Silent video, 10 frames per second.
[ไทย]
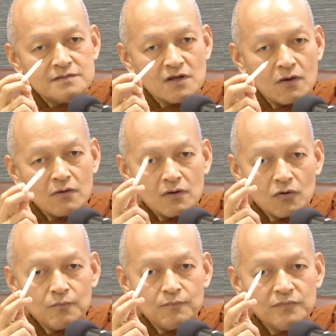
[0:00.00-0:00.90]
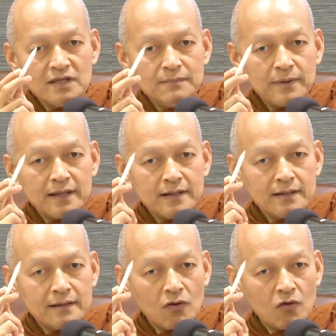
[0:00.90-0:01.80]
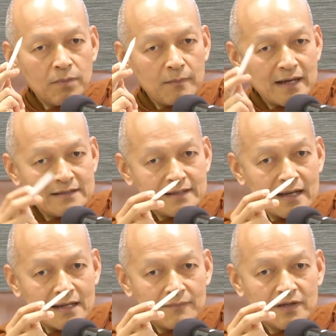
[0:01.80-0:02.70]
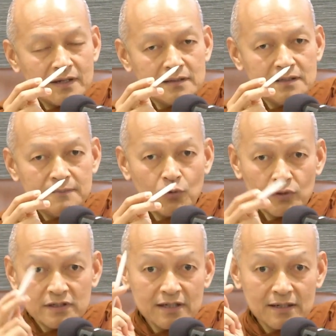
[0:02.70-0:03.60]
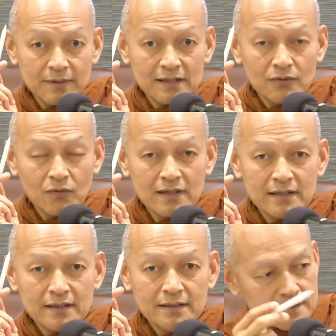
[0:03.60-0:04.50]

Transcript: สองกลุ่มที่เป็นโอปปาติกะกำเนิดคือผุดเกิดเป็นตัวเลย